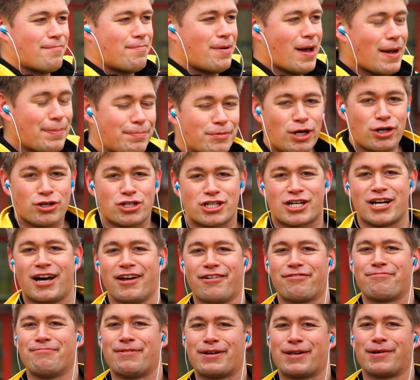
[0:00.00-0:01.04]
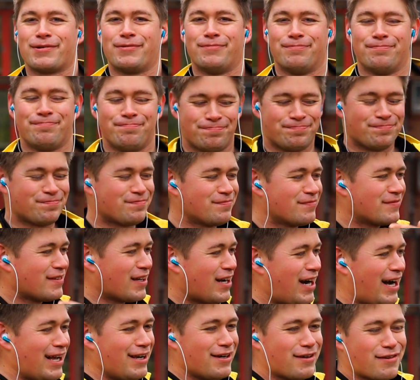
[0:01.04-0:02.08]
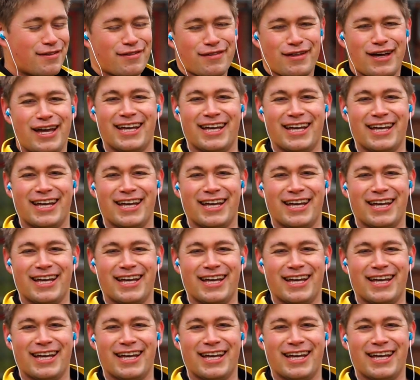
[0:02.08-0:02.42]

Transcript: bleibt ihr auch steif mit dem Hals